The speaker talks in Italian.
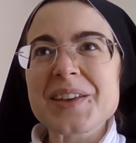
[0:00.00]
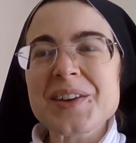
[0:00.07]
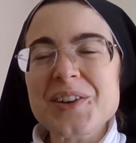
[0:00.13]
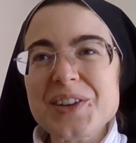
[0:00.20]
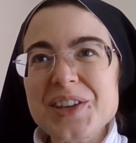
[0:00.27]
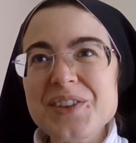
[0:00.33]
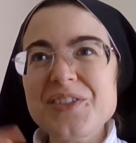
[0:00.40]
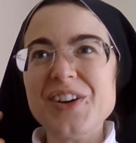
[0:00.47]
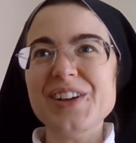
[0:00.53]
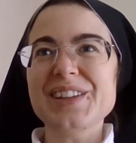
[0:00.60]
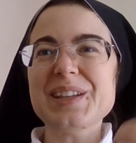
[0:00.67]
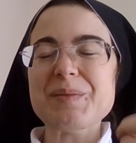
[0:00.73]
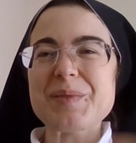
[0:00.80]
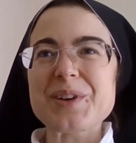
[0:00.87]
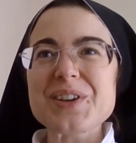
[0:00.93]
e ogni
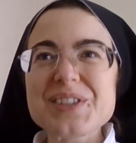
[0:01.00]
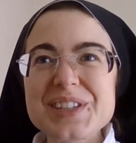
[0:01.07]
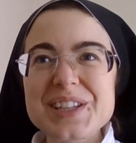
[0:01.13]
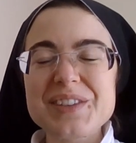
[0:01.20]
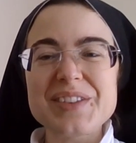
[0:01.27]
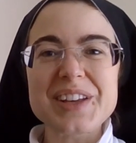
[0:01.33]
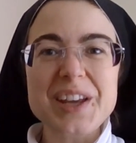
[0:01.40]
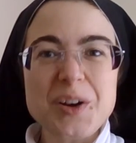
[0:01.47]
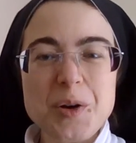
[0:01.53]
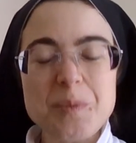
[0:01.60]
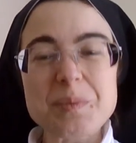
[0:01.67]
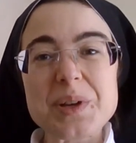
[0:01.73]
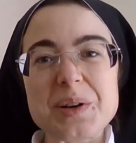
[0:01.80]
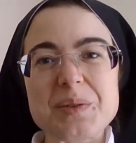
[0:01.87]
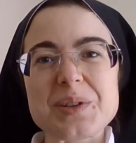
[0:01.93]
volta però si deve
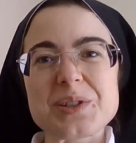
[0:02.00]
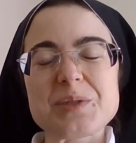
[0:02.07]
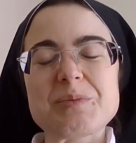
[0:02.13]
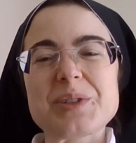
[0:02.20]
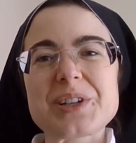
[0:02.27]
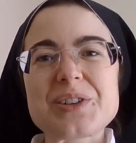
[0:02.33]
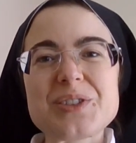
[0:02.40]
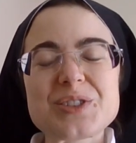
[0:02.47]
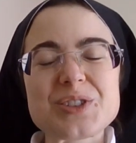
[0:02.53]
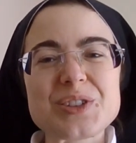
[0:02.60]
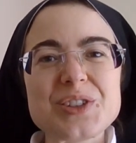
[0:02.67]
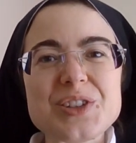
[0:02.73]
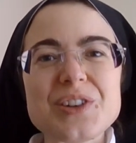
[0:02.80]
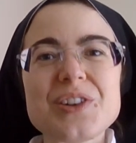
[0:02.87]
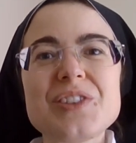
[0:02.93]
ricompiere questo percorso,
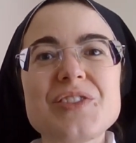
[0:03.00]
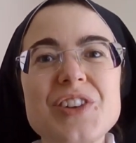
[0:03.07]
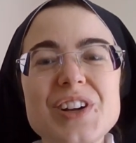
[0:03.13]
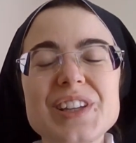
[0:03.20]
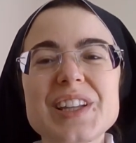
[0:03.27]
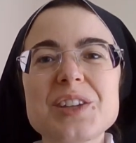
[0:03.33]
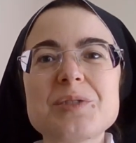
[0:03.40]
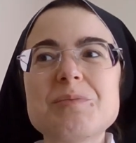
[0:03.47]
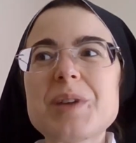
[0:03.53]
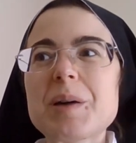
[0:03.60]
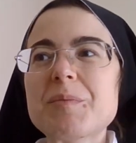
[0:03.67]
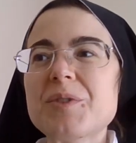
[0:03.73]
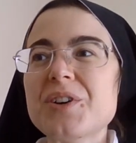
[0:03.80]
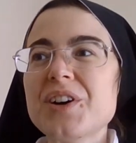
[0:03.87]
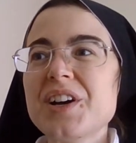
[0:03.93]
ogni volta
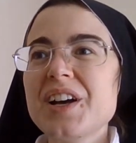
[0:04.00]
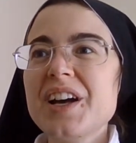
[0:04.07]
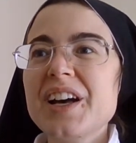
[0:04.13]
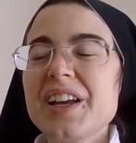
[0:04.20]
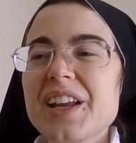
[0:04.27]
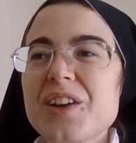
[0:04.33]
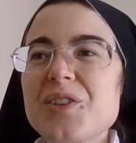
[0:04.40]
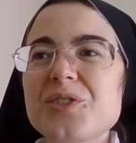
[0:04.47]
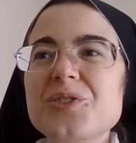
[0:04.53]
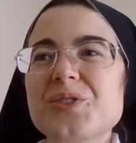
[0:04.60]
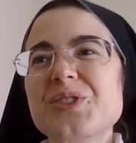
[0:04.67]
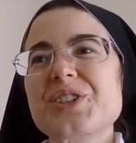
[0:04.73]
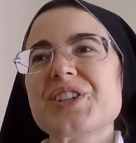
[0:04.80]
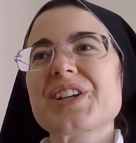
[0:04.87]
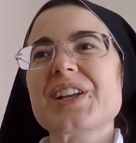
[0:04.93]
dobbiamo
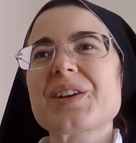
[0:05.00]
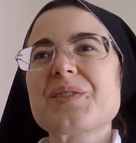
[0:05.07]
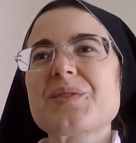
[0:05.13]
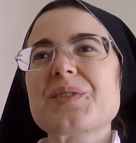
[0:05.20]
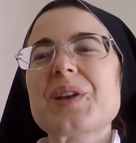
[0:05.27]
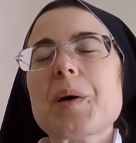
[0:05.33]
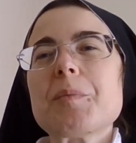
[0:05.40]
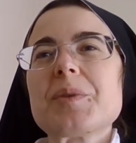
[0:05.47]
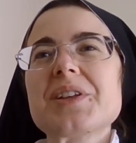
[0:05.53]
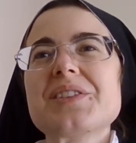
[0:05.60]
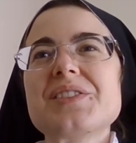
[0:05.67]
riconoscere la